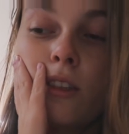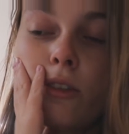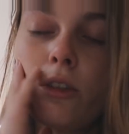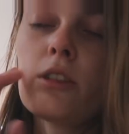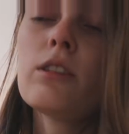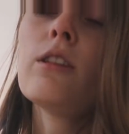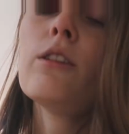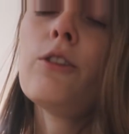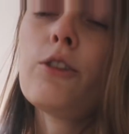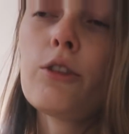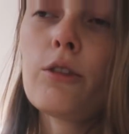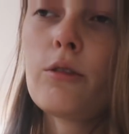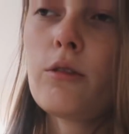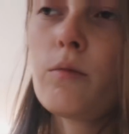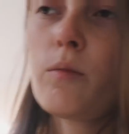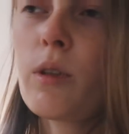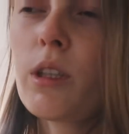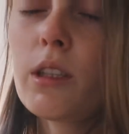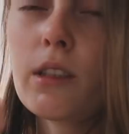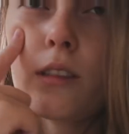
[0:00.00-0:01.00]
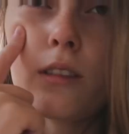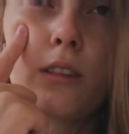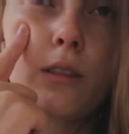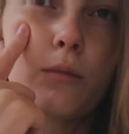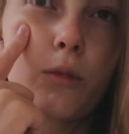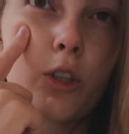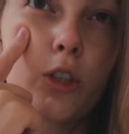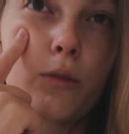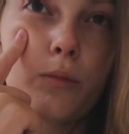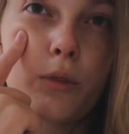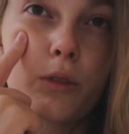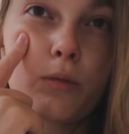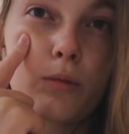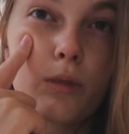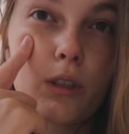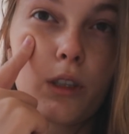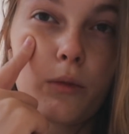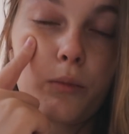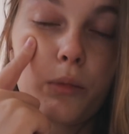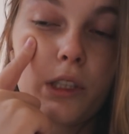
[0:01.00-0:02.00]
но ну, я знаю еще один магазин, где можно
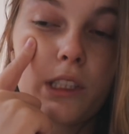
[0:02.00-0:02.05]
посмотреть,